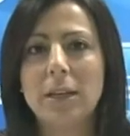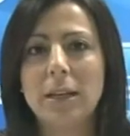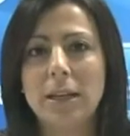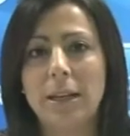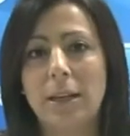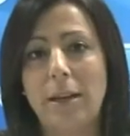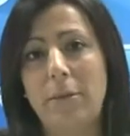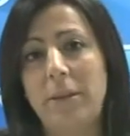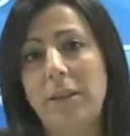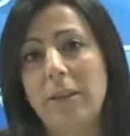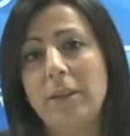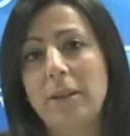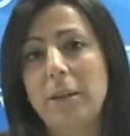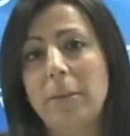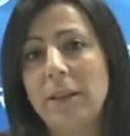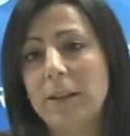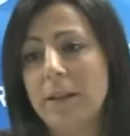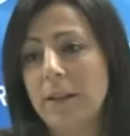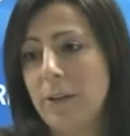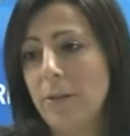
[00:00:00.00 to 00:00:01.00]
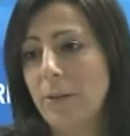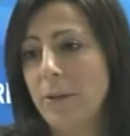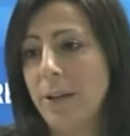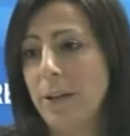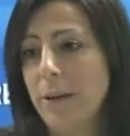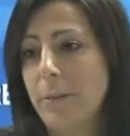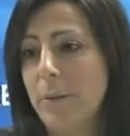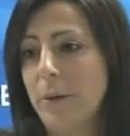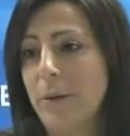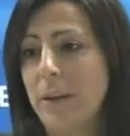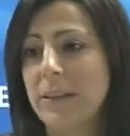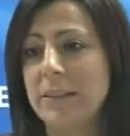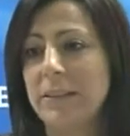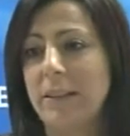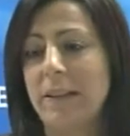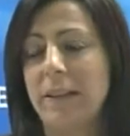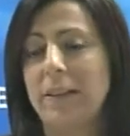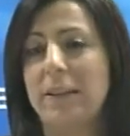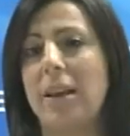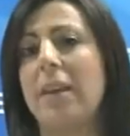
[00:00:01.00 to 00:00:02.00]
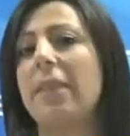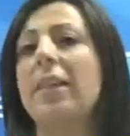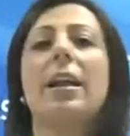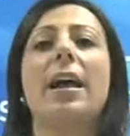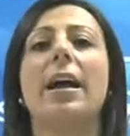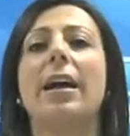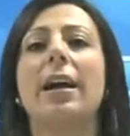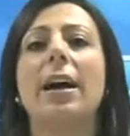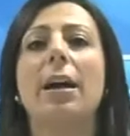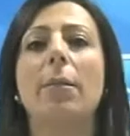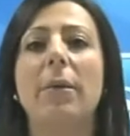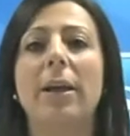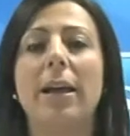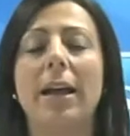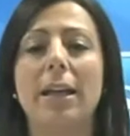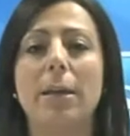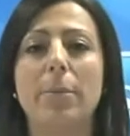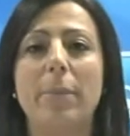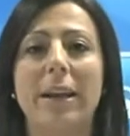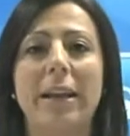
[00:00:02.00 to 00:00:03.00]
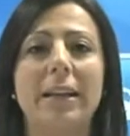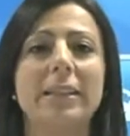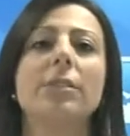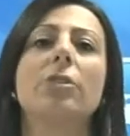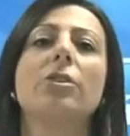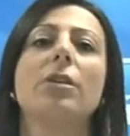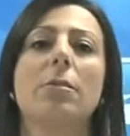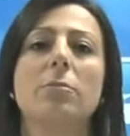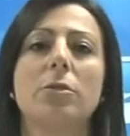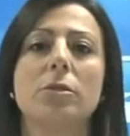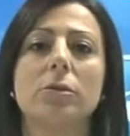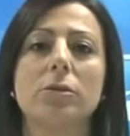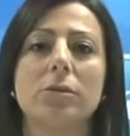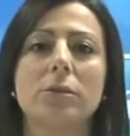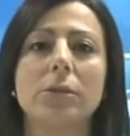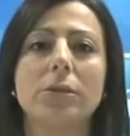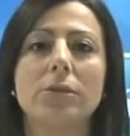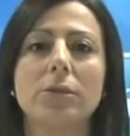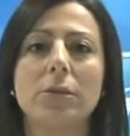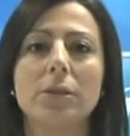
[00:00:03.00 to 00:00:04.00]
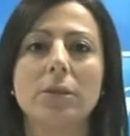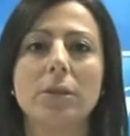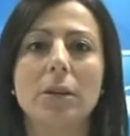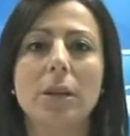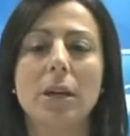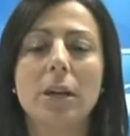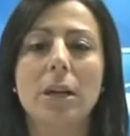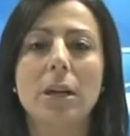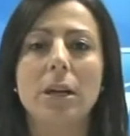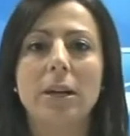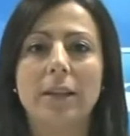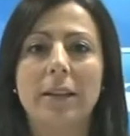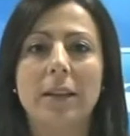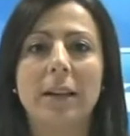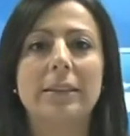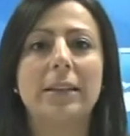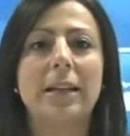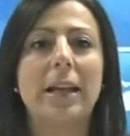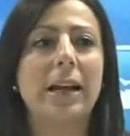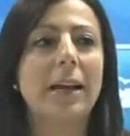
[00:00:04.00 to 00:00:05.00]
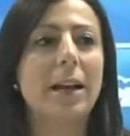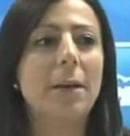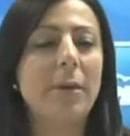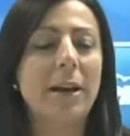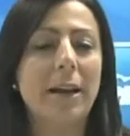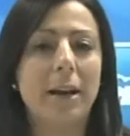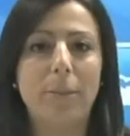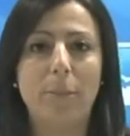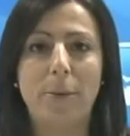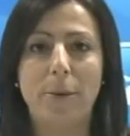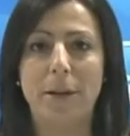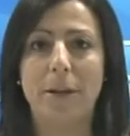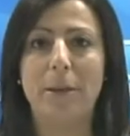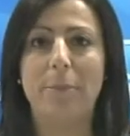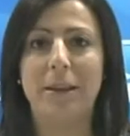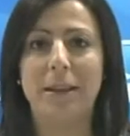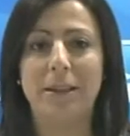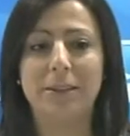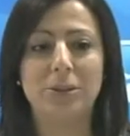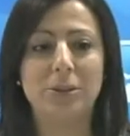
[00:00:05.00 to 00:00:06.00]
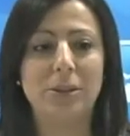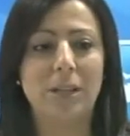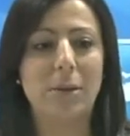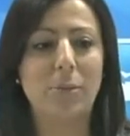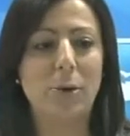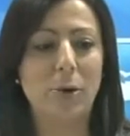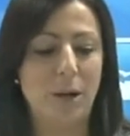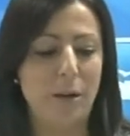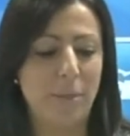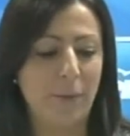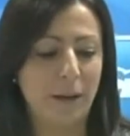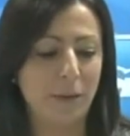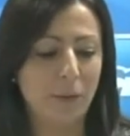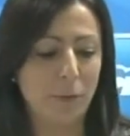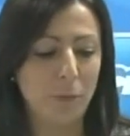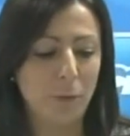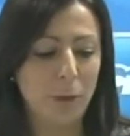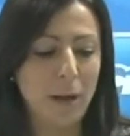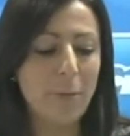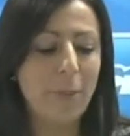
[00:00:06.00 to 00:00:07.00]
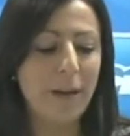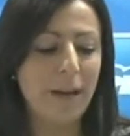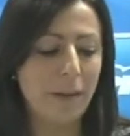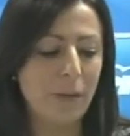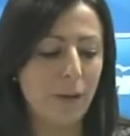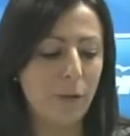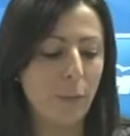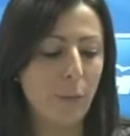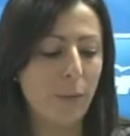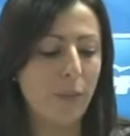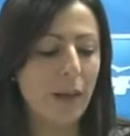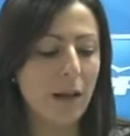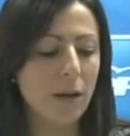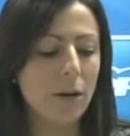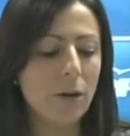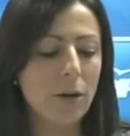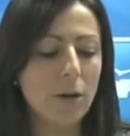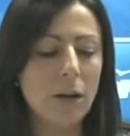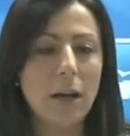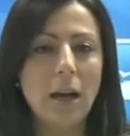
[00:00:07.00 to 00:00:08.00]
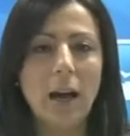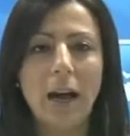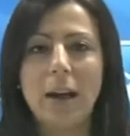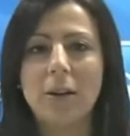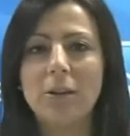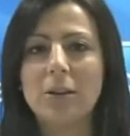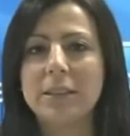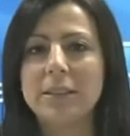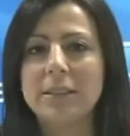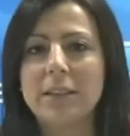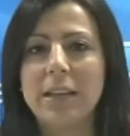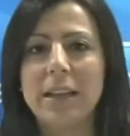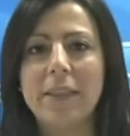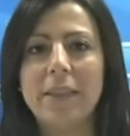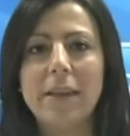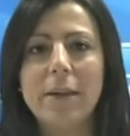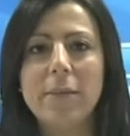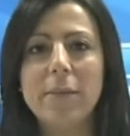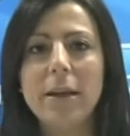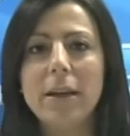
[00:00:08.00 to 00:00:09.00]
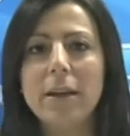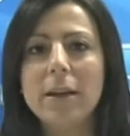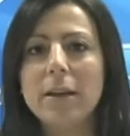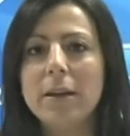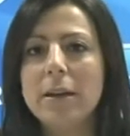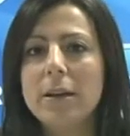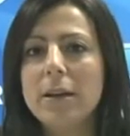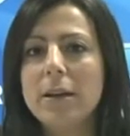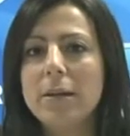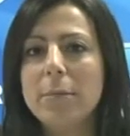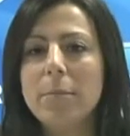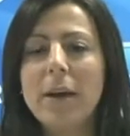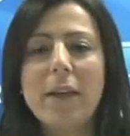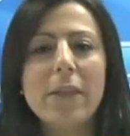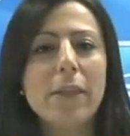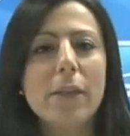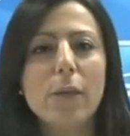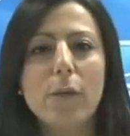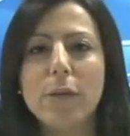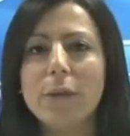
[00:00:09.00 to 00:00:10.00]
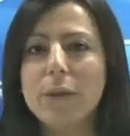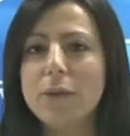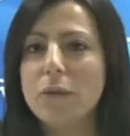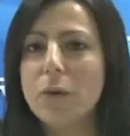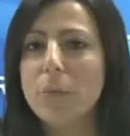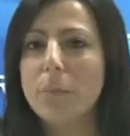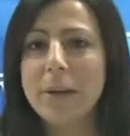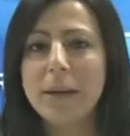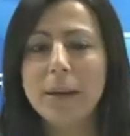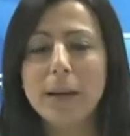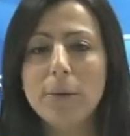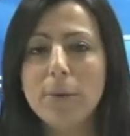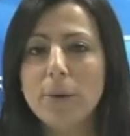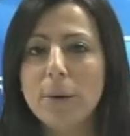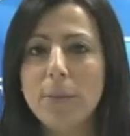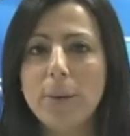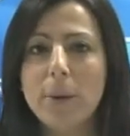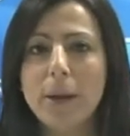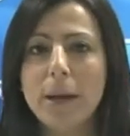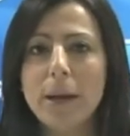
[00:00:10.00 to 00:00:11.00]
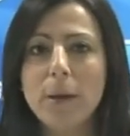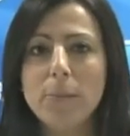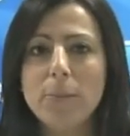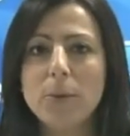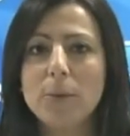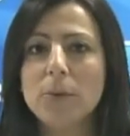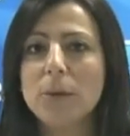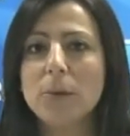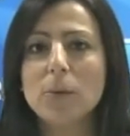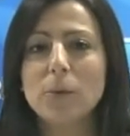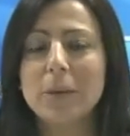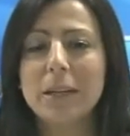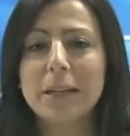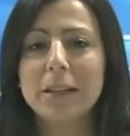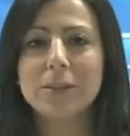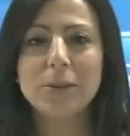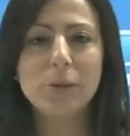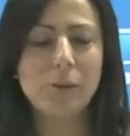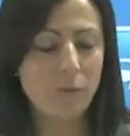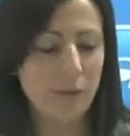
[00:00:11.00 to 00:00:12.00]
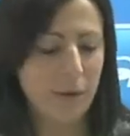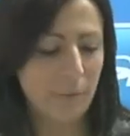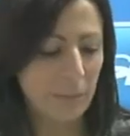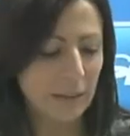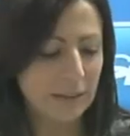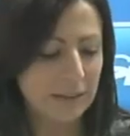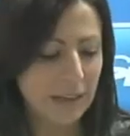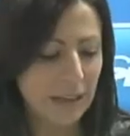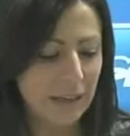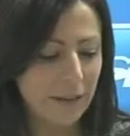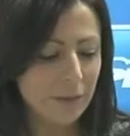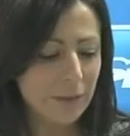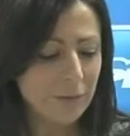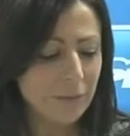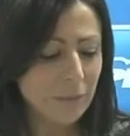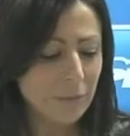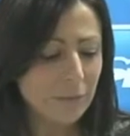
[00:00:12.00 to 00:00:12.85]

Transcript: que evidentemente no quieren ponerse detrás de las cámaras y para eso estamos nosotros, delante de las cámaras, porque para eso estamos el Partido Popular, para denunciarlo a los que se les debe más de 200.000 euros. Por ejemplo, tengo un caso de un empresario